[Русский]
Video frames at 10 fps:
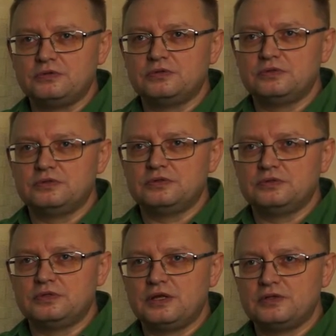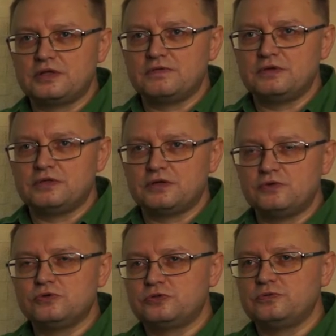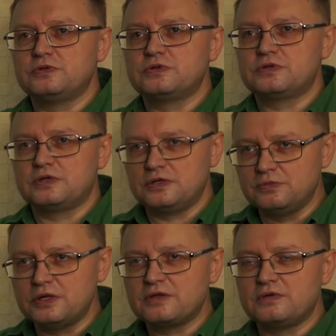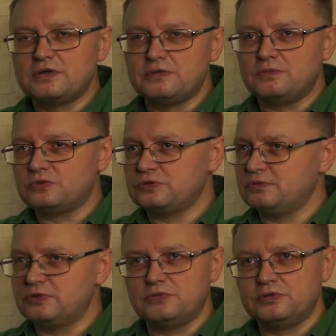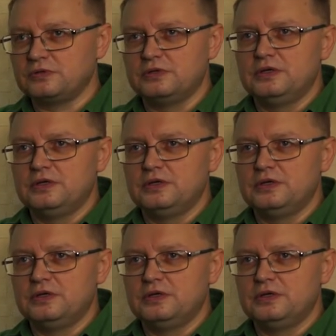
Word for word: Он дал название такое, чтобы с таким названием можно было бы